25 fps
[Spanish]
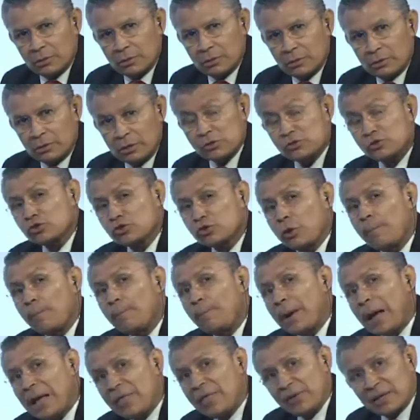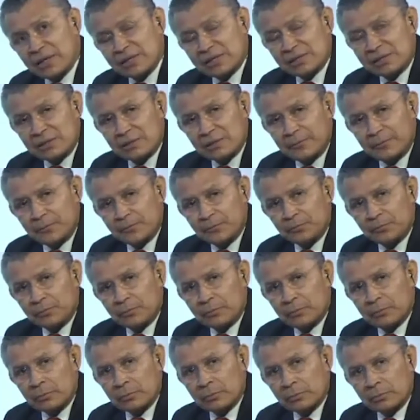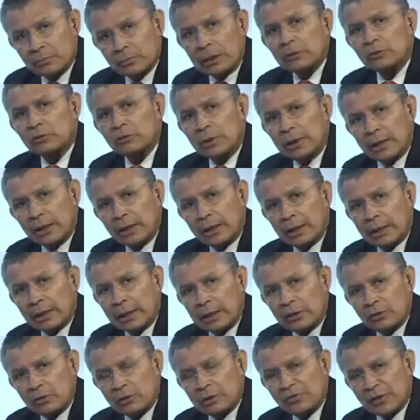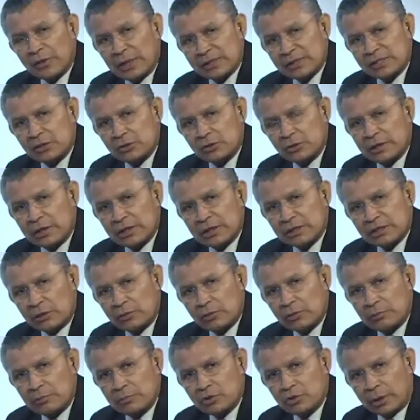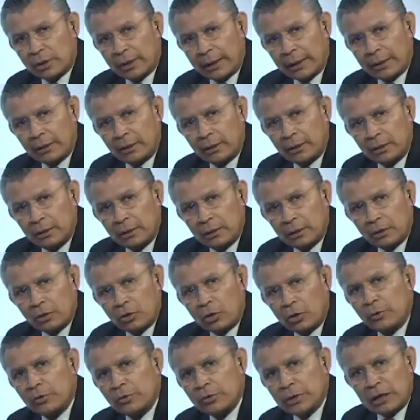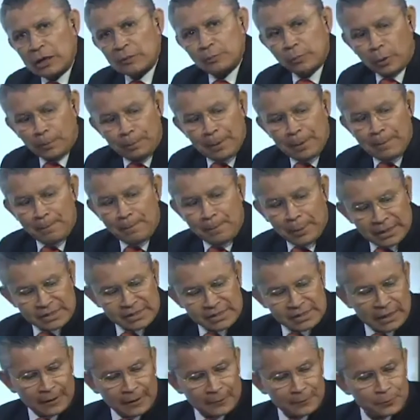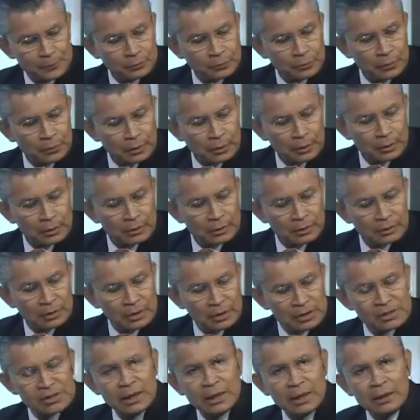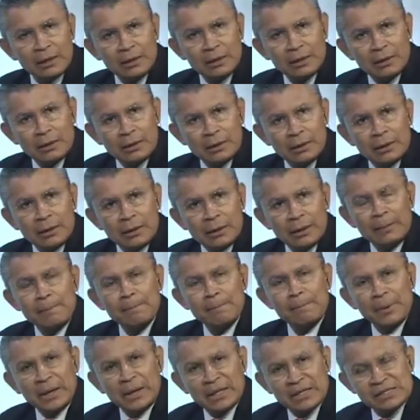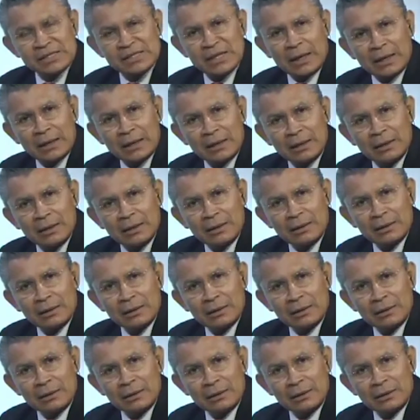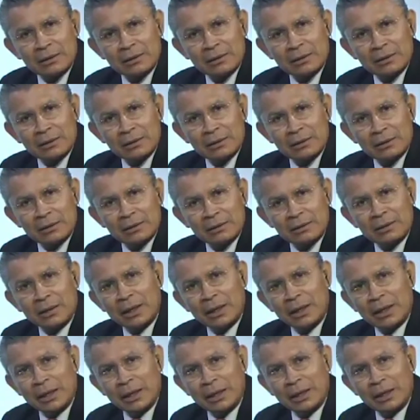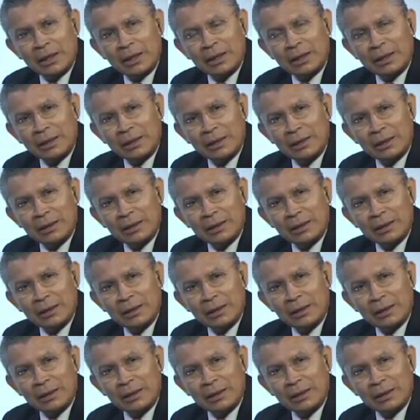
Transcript: de sus compadres, tanto el encargado de tránsito del Estado de Michoacán como de la propia empresa, de esta empresa de